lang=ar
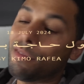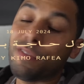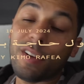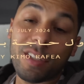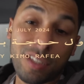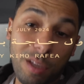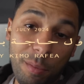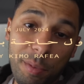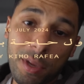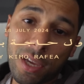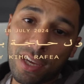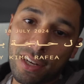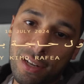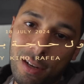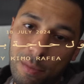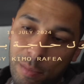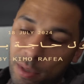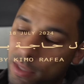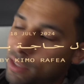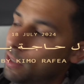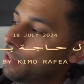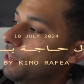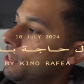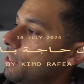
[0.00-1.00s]
فطبيعي ان
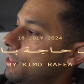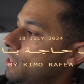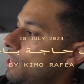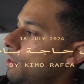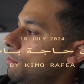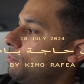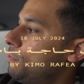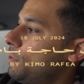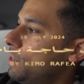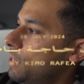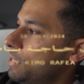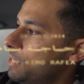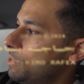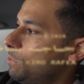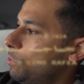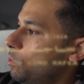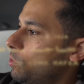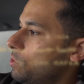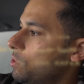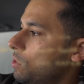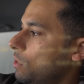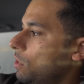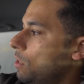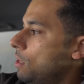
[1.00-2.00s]
البطاريه تنام فلازم
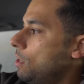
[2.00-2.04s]
اوصل